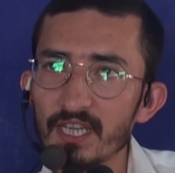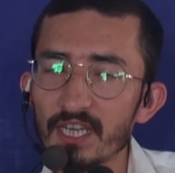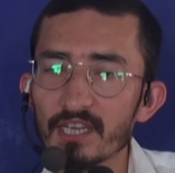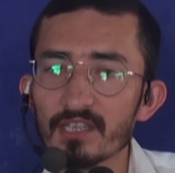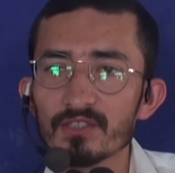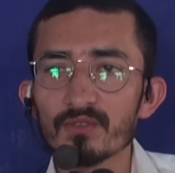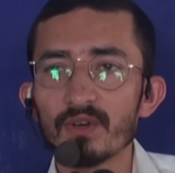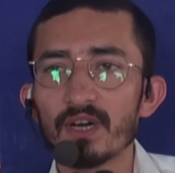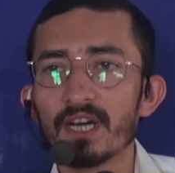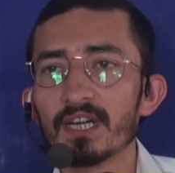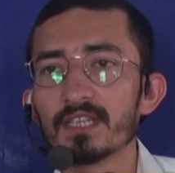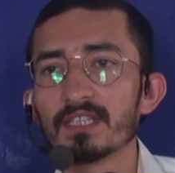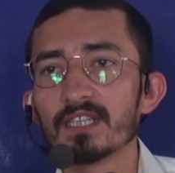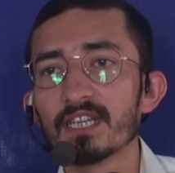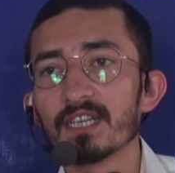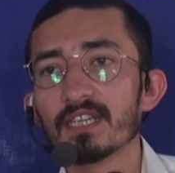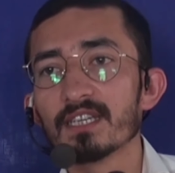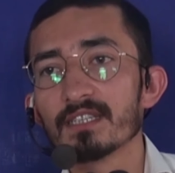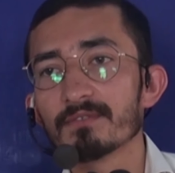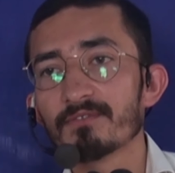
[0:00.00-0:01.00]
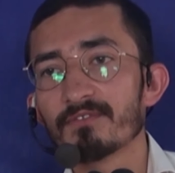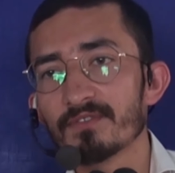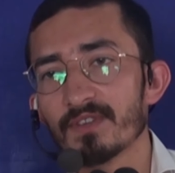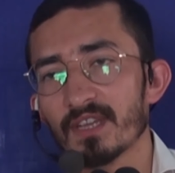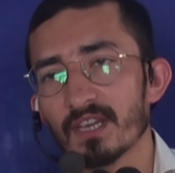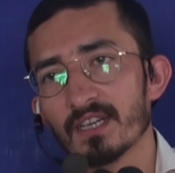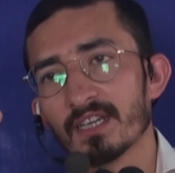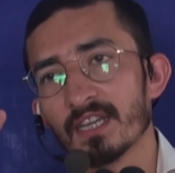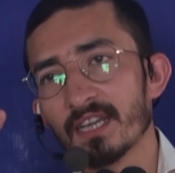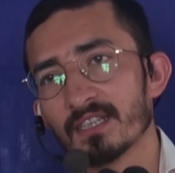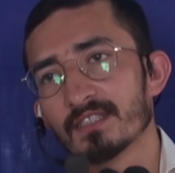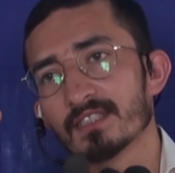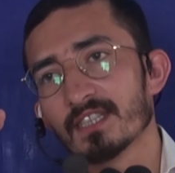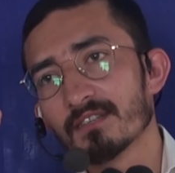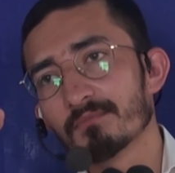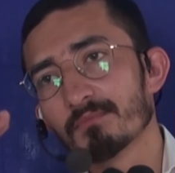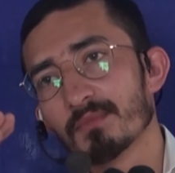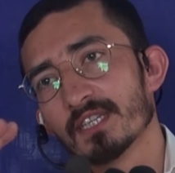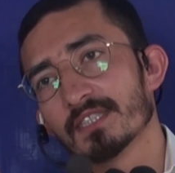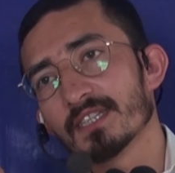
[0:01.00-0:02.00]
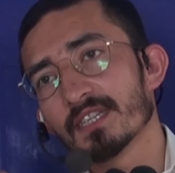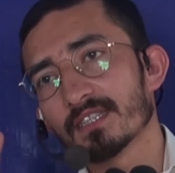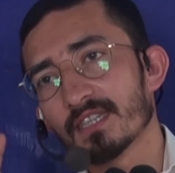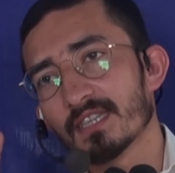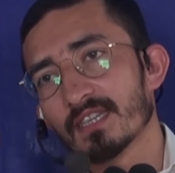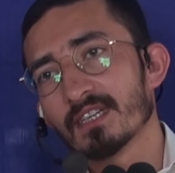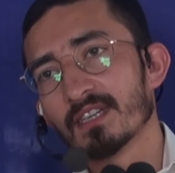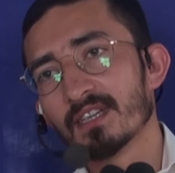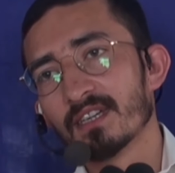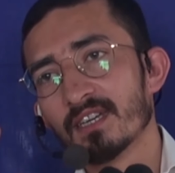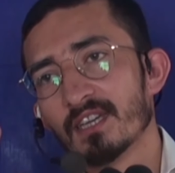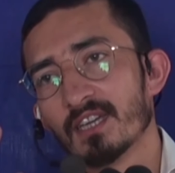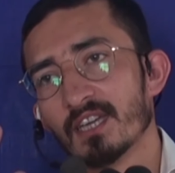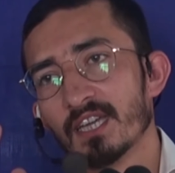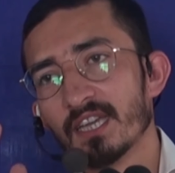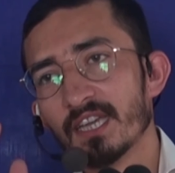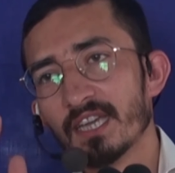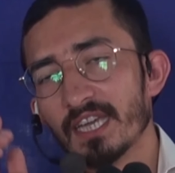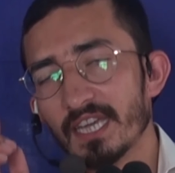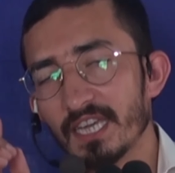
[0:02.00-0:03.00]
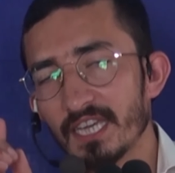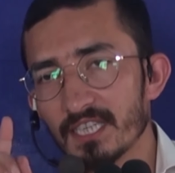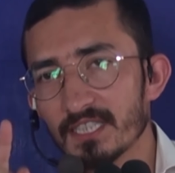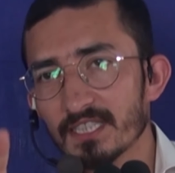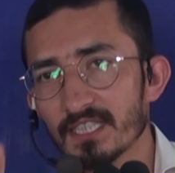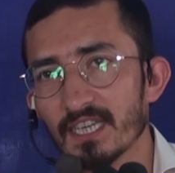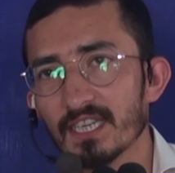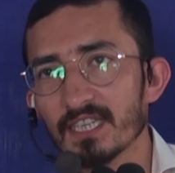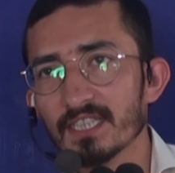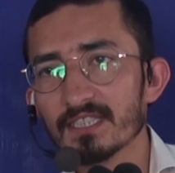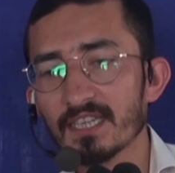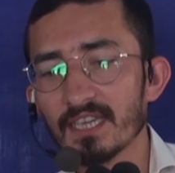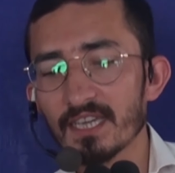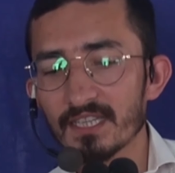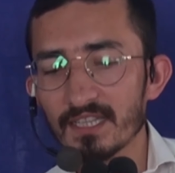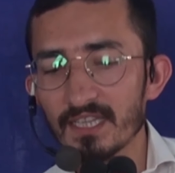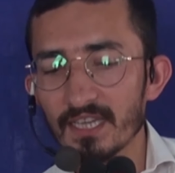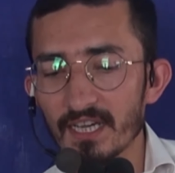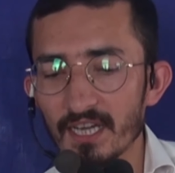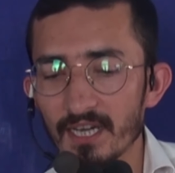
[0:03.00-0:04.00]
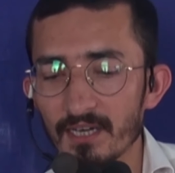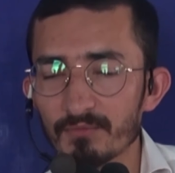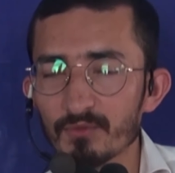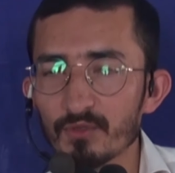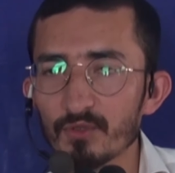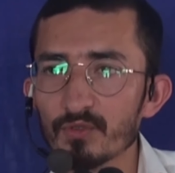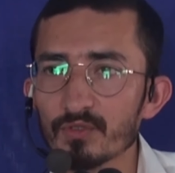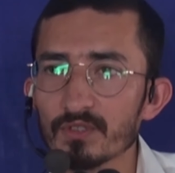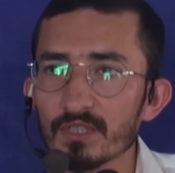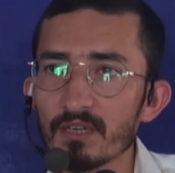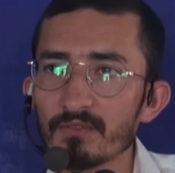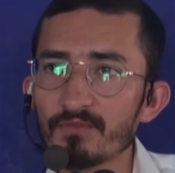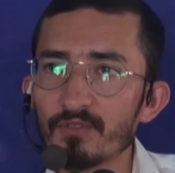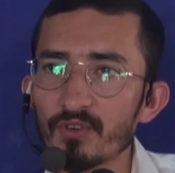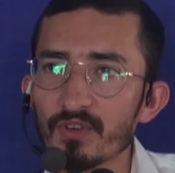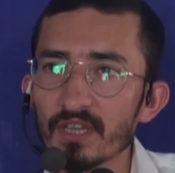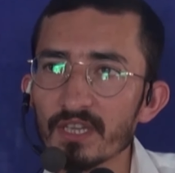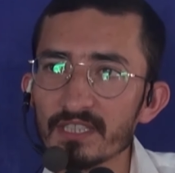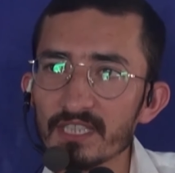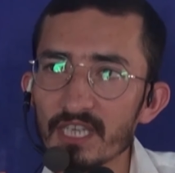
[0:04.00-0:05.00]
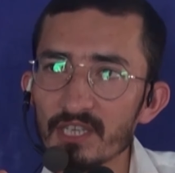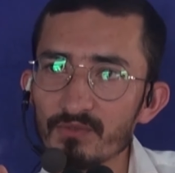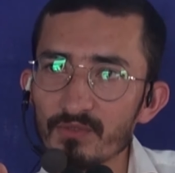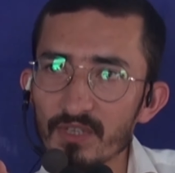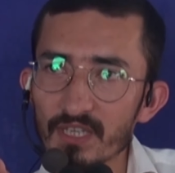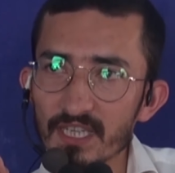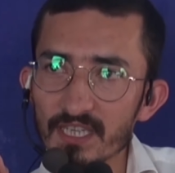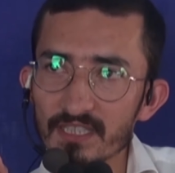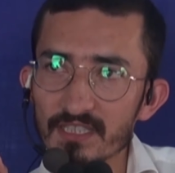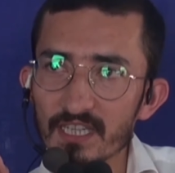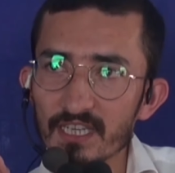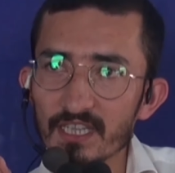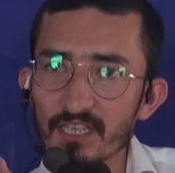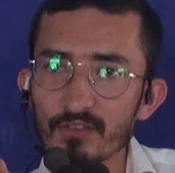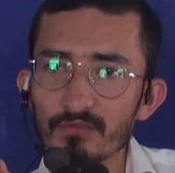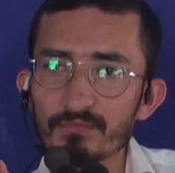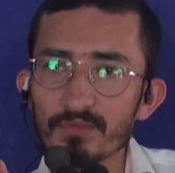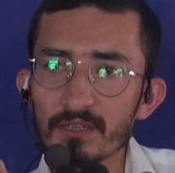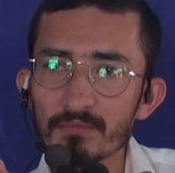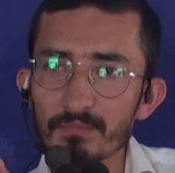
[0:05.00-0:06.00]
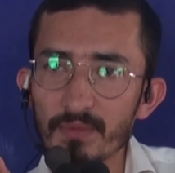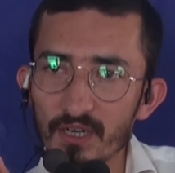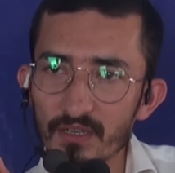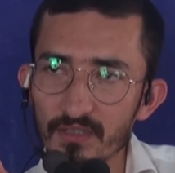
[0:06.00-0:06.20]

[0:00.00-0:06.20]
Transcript: 108 डिग्री फ़ारेनहाइट तक मिल सकता है इस केस के अंदर आपको उसके फ़ौर जानवर के सर के ऊपर